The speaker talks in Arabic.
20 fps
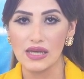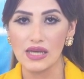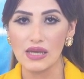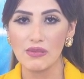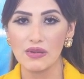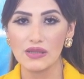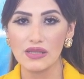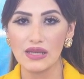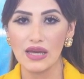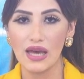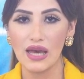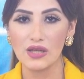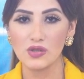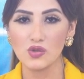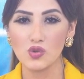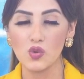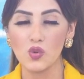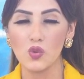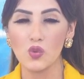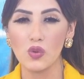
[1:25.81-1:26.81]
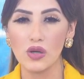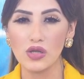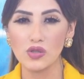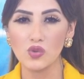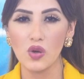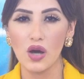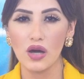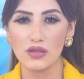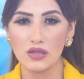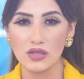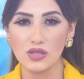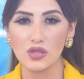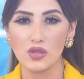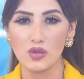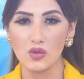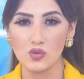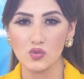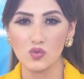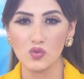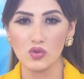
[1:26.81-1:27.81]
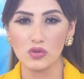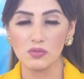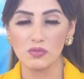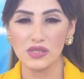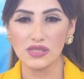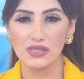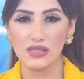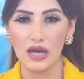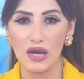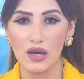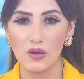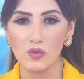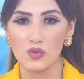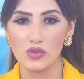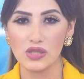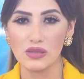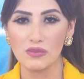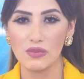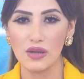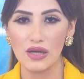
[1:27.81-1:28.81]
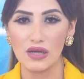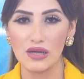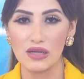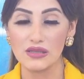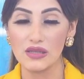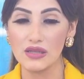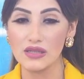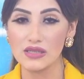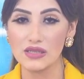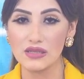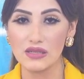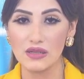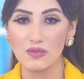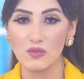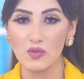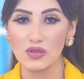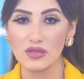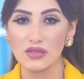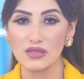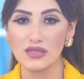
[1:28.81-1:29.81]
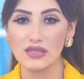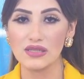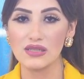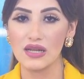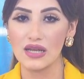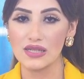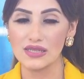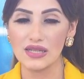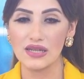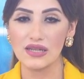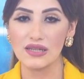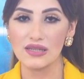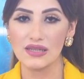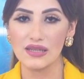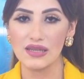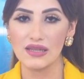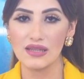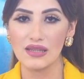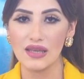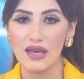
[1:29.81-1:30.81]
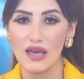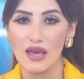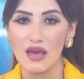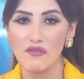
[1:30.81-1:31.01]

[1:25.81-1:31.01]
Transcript: كما نجحت قوات حرس الحدود بالتعاون مع عناصر المهندسين العسكريين